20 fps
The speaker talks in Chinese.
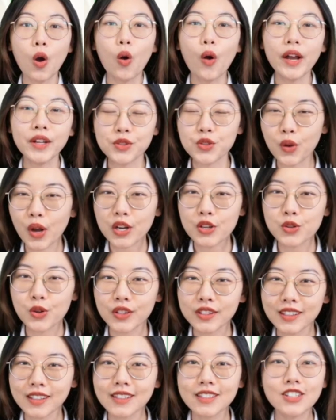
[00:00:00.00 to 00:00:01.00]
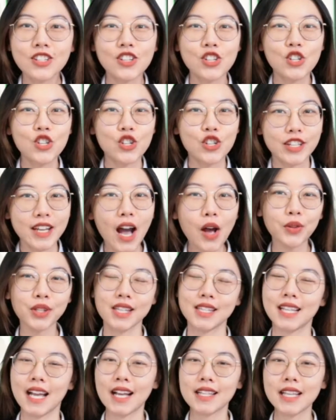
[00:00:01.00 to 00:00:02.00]
换句话说呢，只要
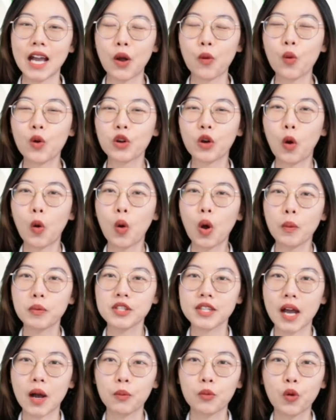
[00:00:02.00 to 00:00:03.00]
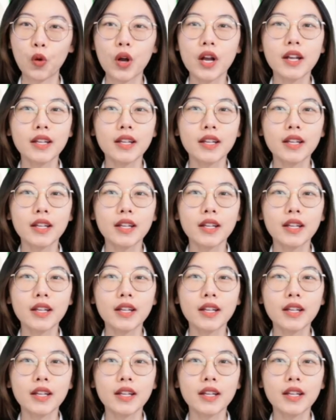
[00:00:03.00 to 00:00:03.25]
你参加过 Co-op 项目，